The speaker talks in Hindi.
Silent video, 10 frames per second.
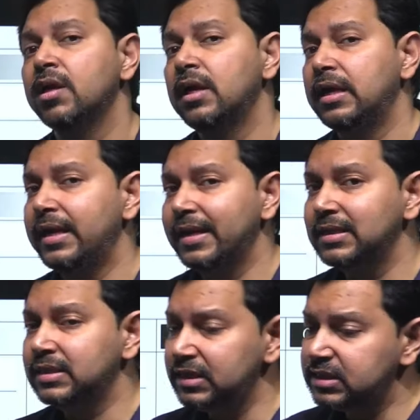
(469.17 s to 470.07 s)
लेकिन
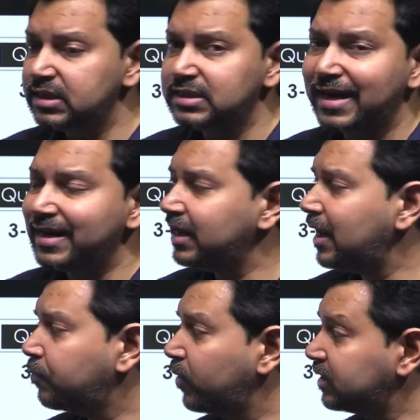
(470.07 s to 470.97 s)
तीन से चार अगर
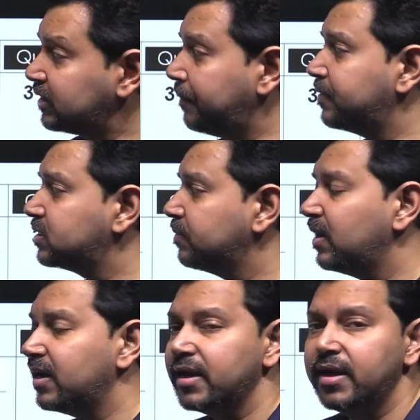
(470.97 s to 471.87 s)
आपको एक चैप्टर से मिल
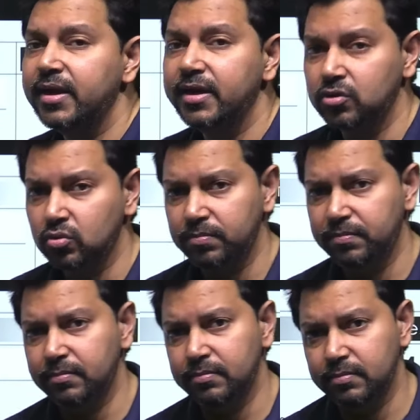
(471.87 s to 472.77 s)
रहे हैं तो
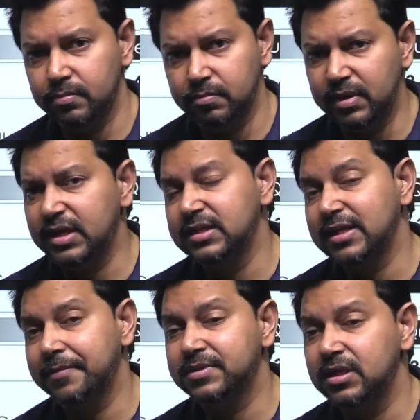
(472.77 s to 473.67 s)
मेरे
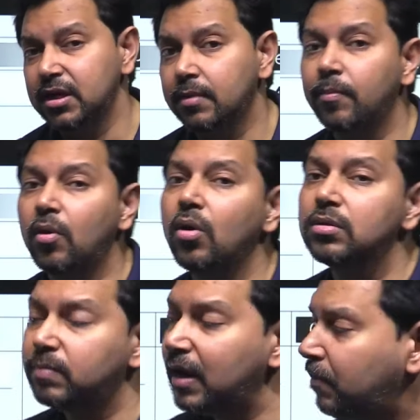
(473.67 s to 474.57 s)
हिसाब से ये एक बहुत
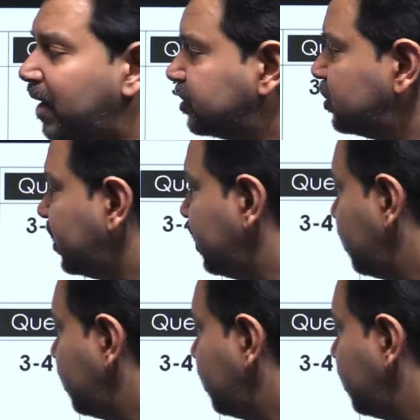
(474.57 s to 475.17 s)
बड़ा मार्जिन है